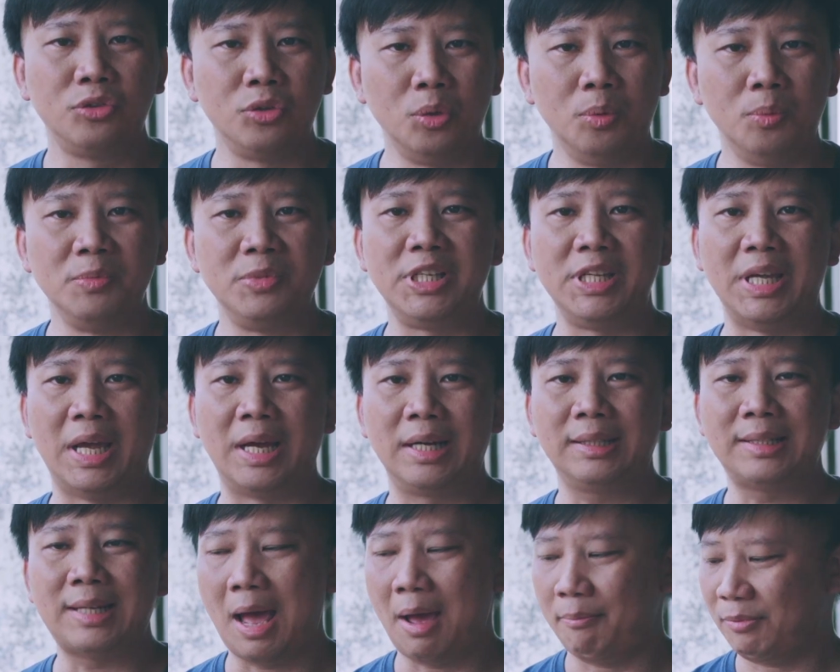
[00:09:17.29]
ซูมเสีย
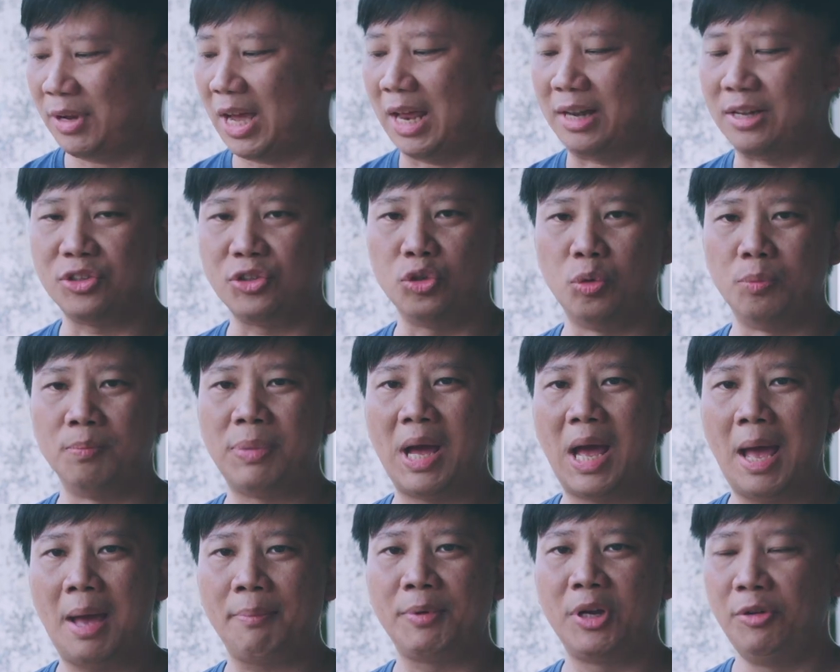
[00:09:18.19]
งตามการซูม
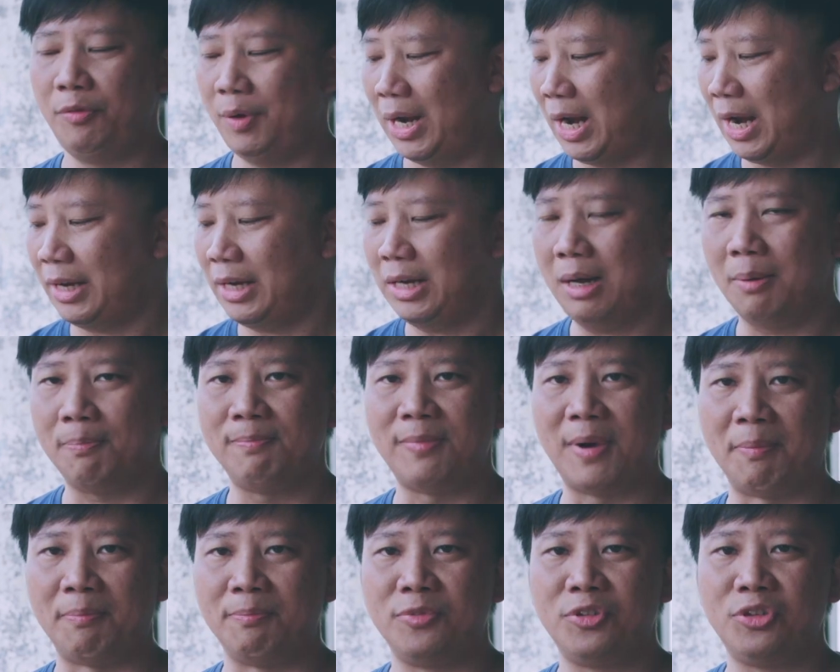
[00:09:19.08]
ภาพคือเวลาที่เรา
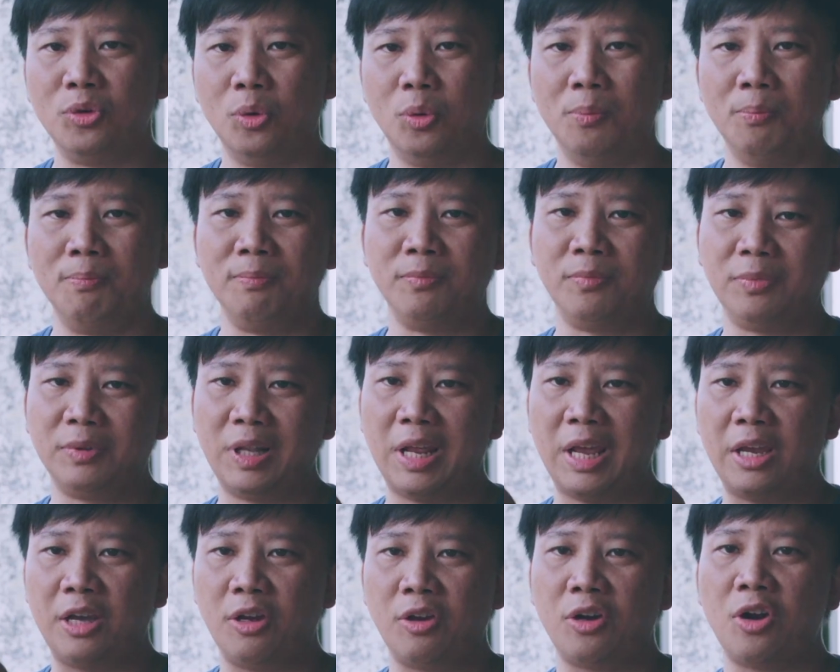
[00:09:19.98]
ปรับซูม
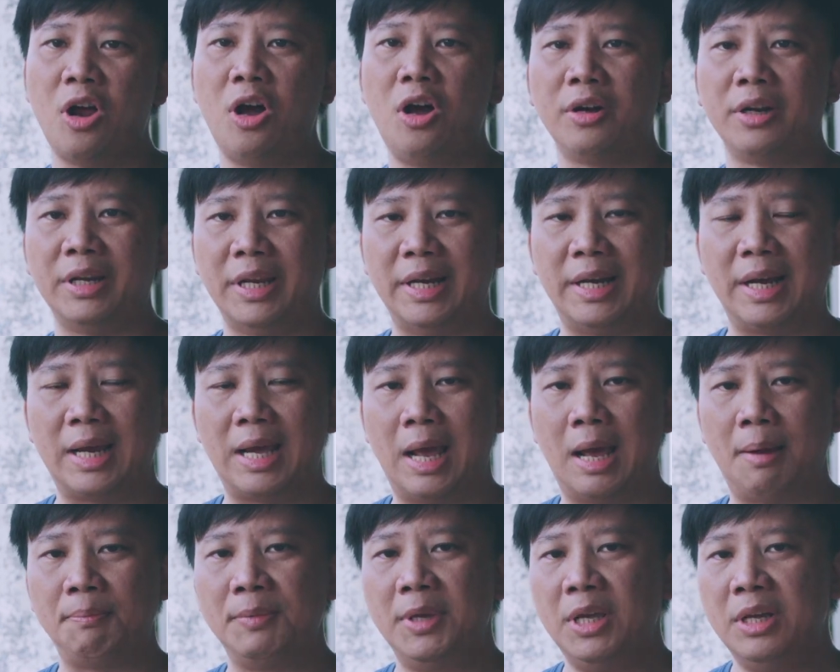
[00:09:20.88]
ในกล้องเนี่ยนะ
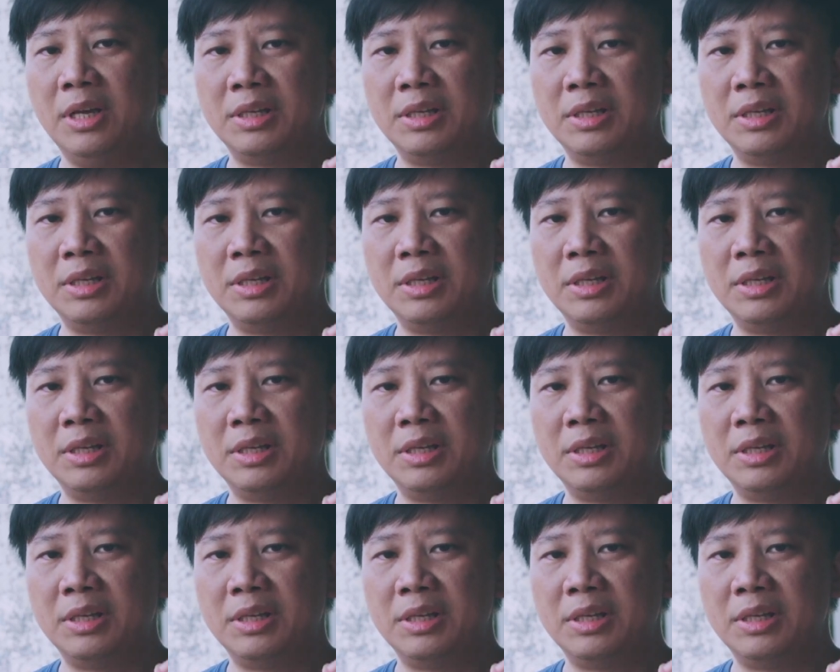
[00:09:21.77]
ครับ